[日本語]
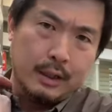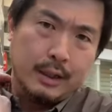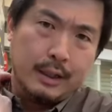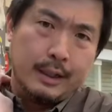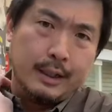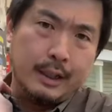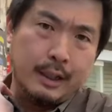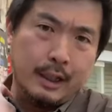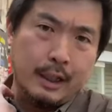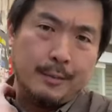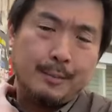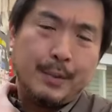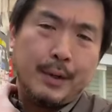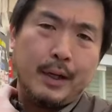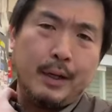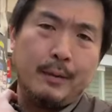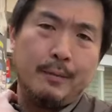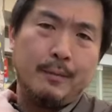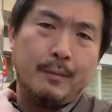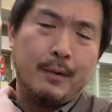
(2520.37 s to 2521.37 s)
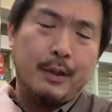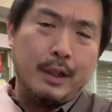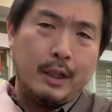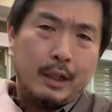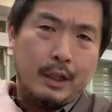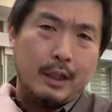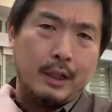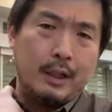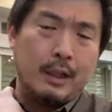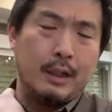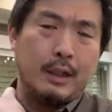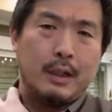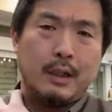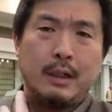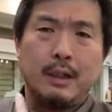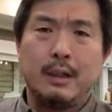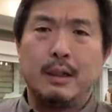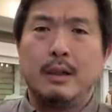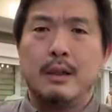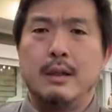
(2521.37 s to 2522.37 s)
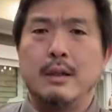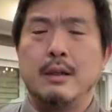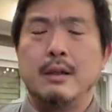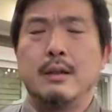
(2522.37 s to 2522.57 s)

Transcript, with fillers: まあ、やっぱり大人の子、ちっちゃい